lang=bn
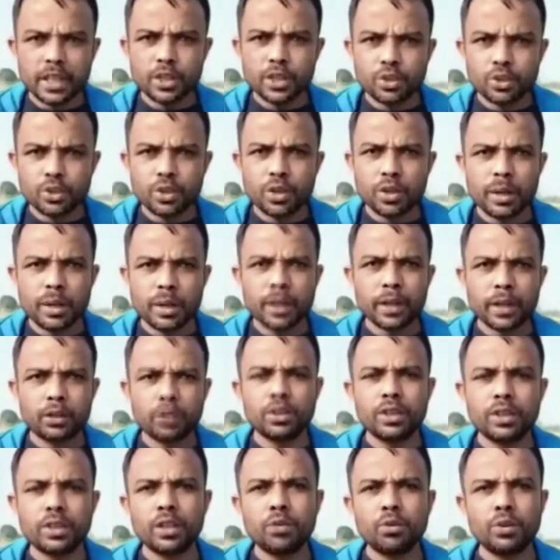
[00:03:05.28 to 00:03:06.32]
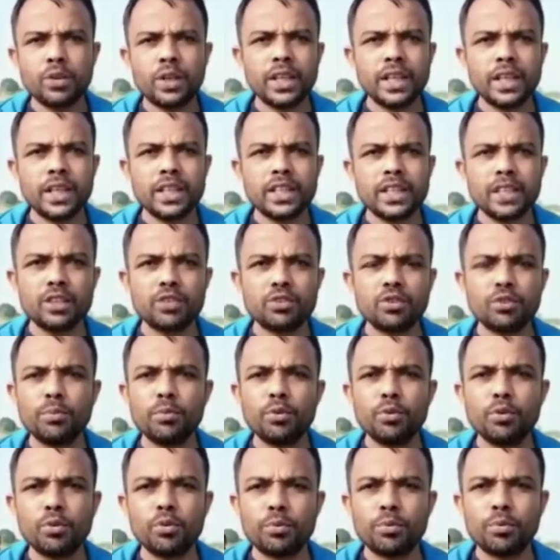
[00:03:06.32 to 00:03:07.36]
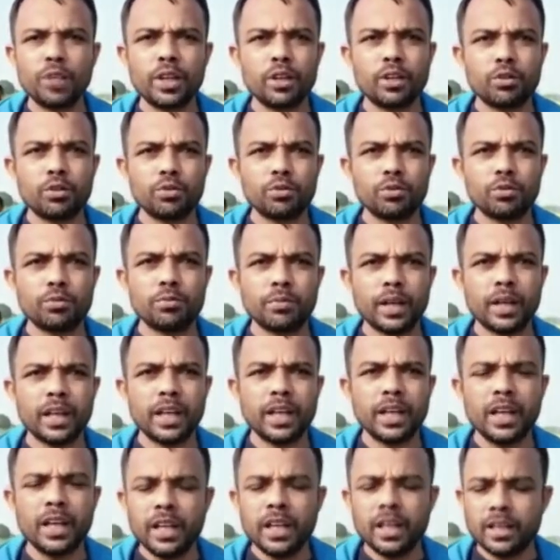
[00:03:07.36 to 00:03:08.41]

যে স্টোনটা পাথরটা উঠে গেছে সম্পূর্ণ উপরে মানে